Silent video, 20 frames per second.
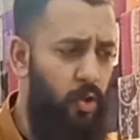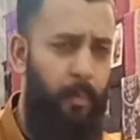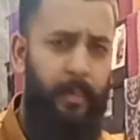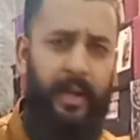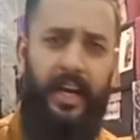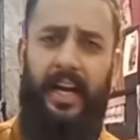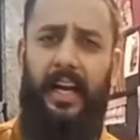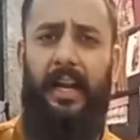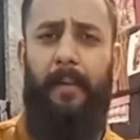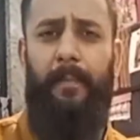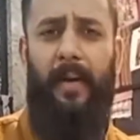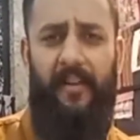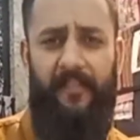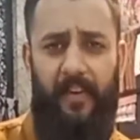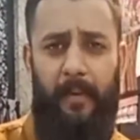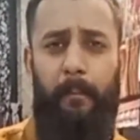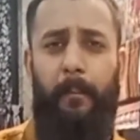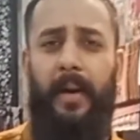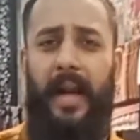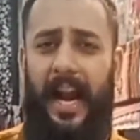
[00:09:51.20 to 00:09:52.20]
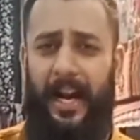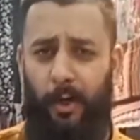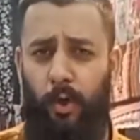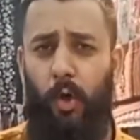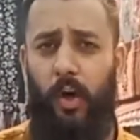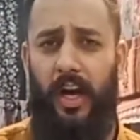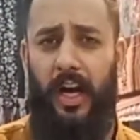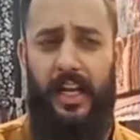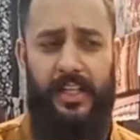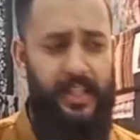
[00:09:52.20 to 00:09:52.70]
तो मेरा ख्याल है प्रेफर ब्रांड
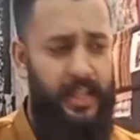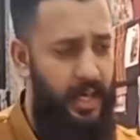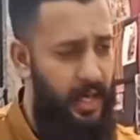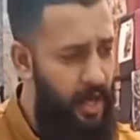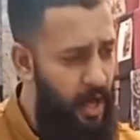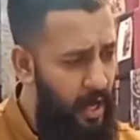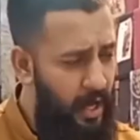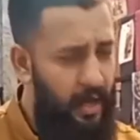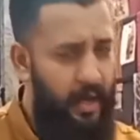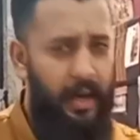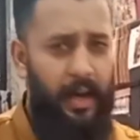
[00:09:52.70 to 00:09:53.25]
को करना चाहिए